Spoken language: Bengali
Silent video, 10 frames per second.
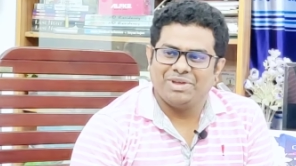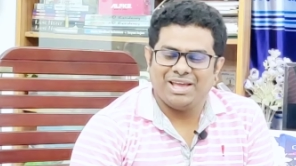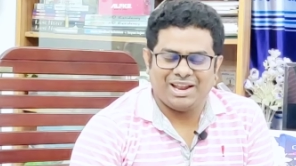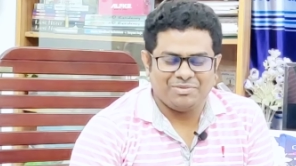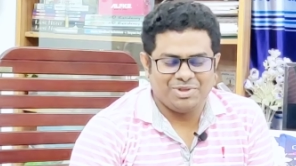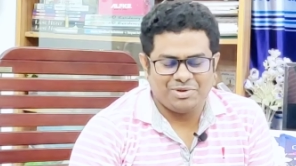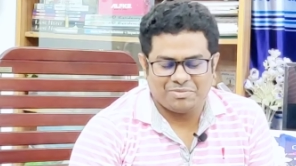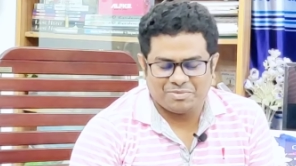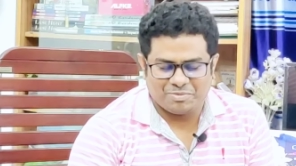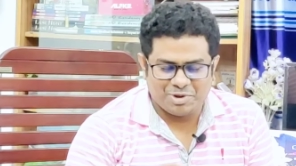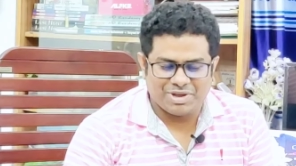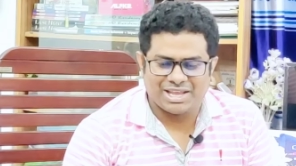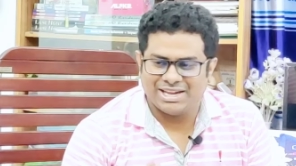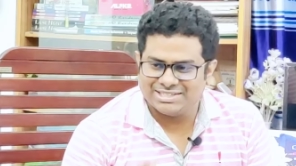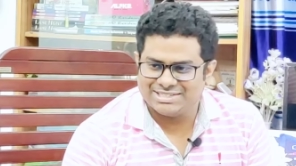মানে আলহামদুলিল্লাহ
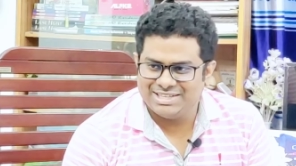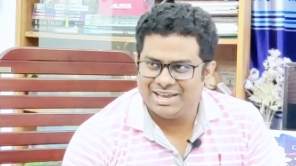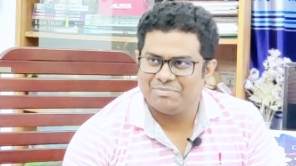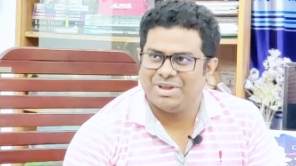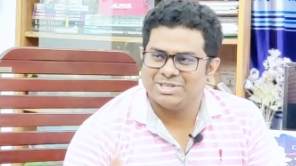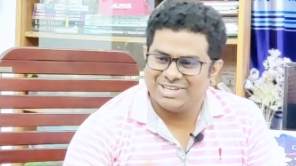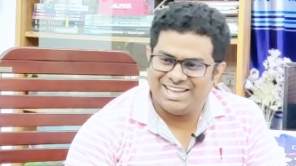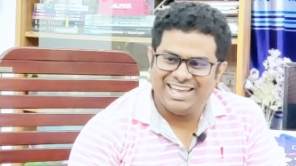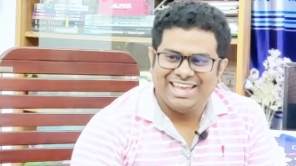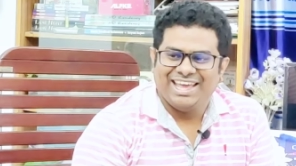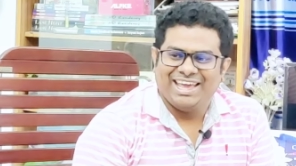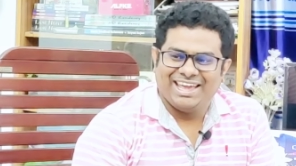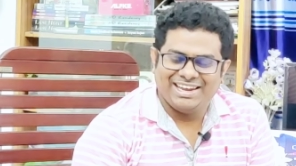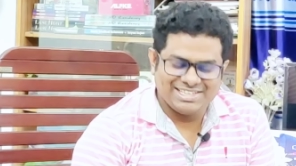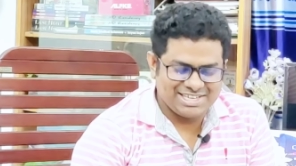পরিবারকে রেস্ট দিয়ে আপনি আসলে
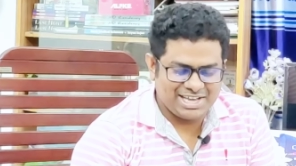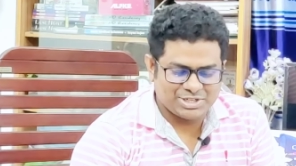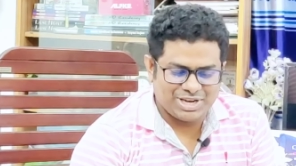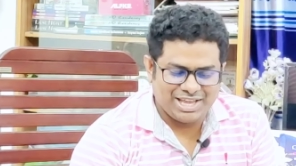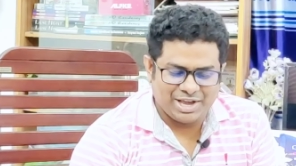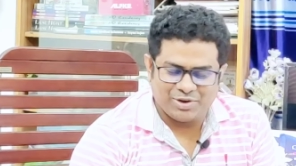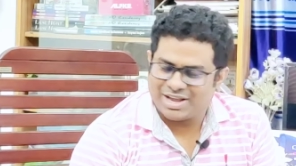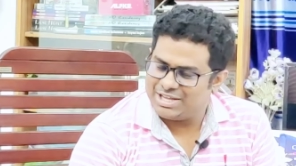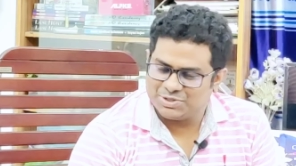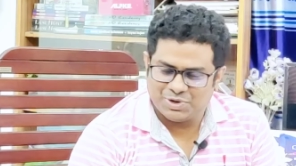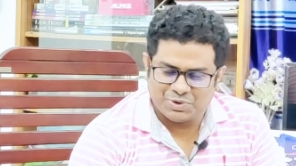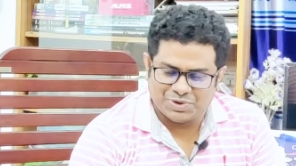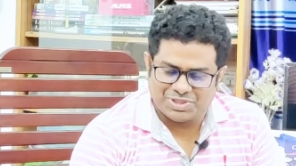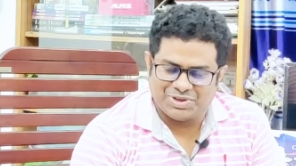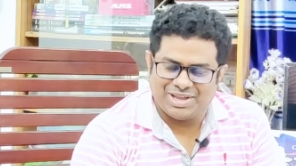হ্যাঁ। নিজে আসলে এখন কাজগুলো
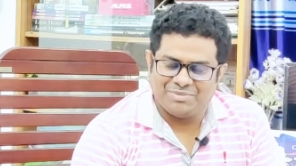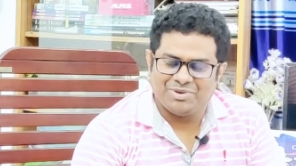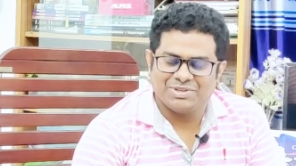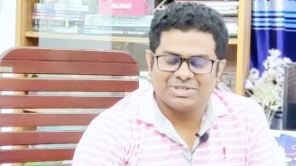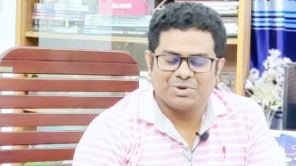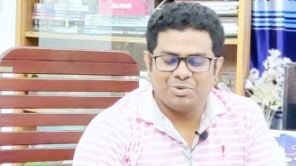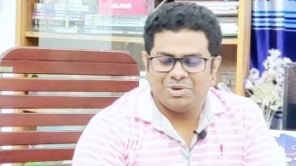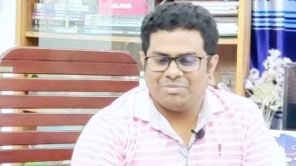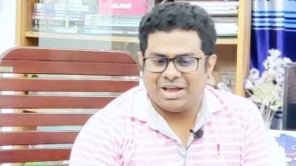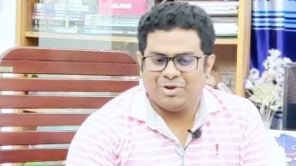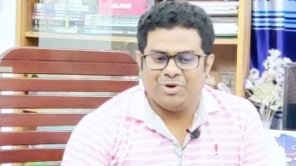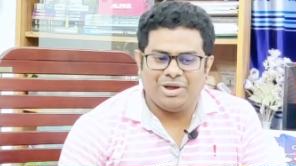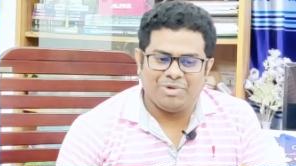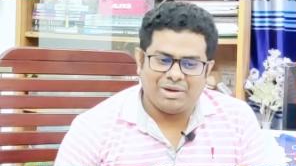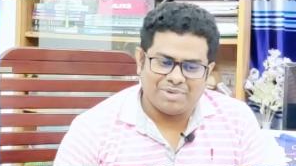করতে হয় এবং খুবই ভালো
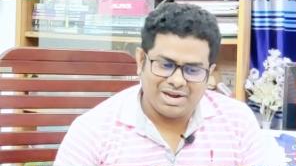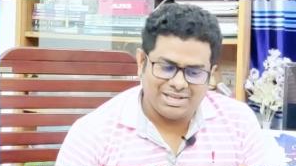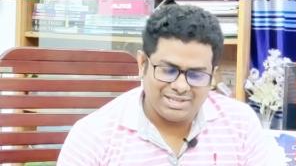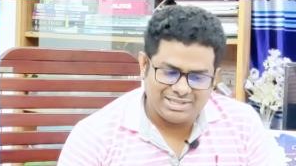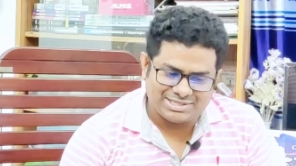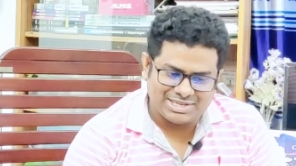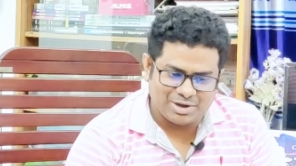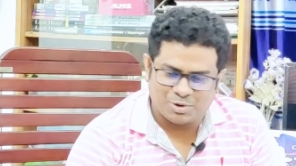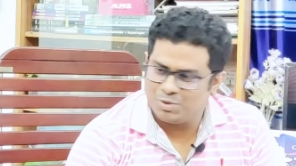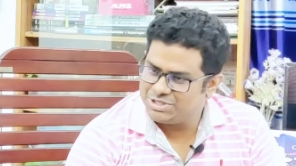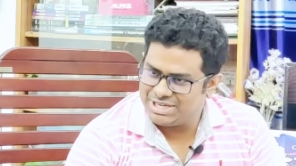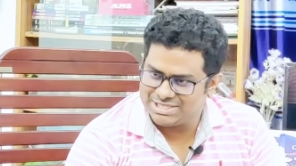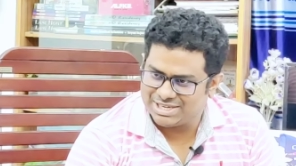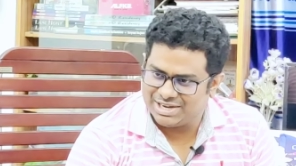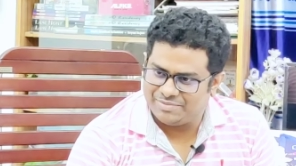এবং আপনার স্ত্রী এখন খুশি
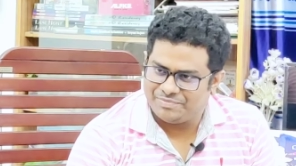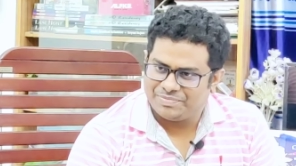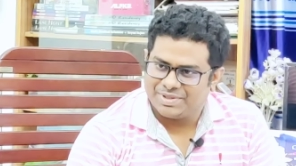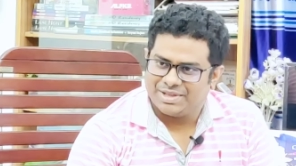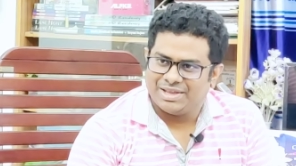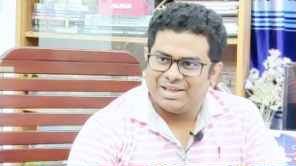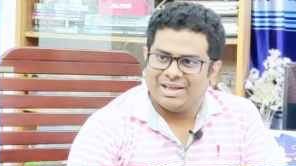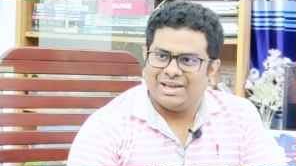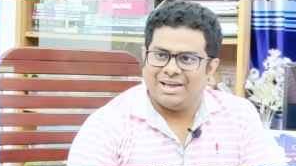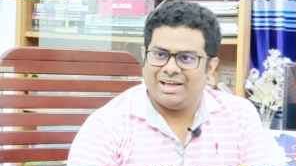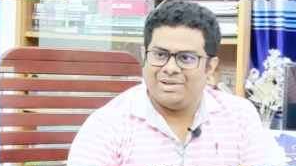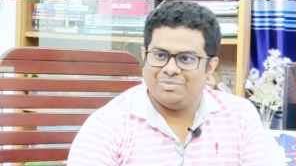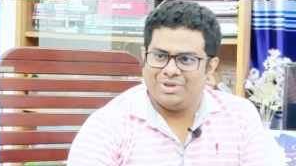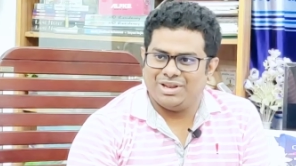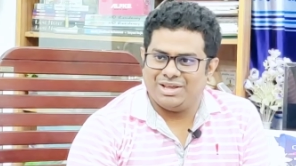আছে কিনা জি আলহামদুলিল্লাহ খুশি
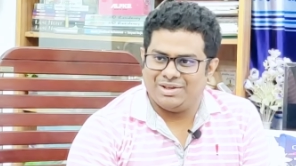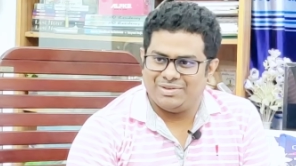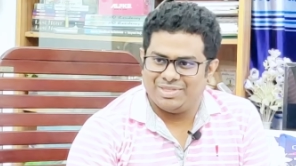আলহামদুলিল্লাহ